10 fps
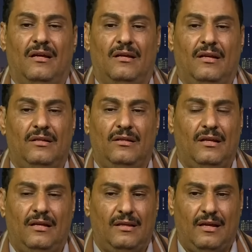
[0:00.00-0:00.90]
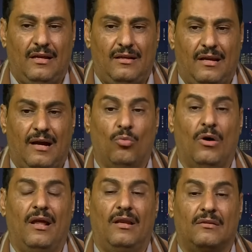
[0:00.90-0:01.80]
يعني إلى إلى إلى
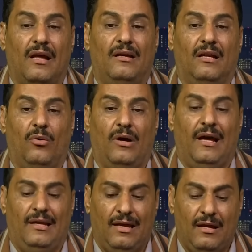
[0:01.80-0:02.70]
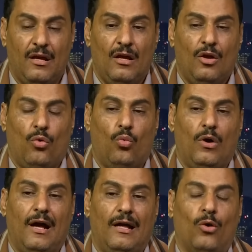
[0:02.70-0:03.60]
أموال طائلة وهائلة
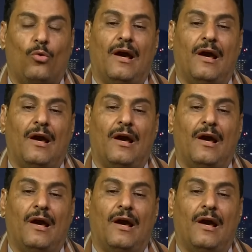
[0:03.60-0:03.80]
ولو كانت